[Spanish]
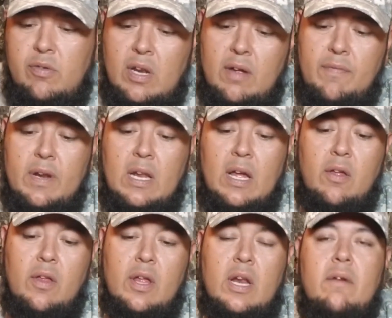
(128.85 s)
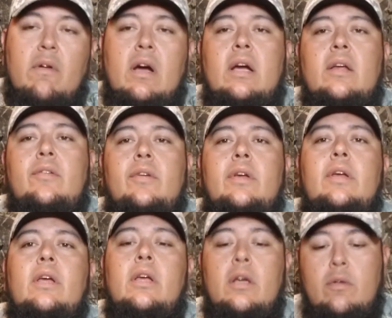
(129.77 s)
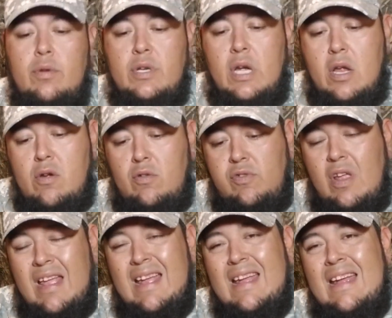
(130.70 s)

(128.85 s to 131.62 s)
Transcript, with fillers: El afilado de navajas y cuchillos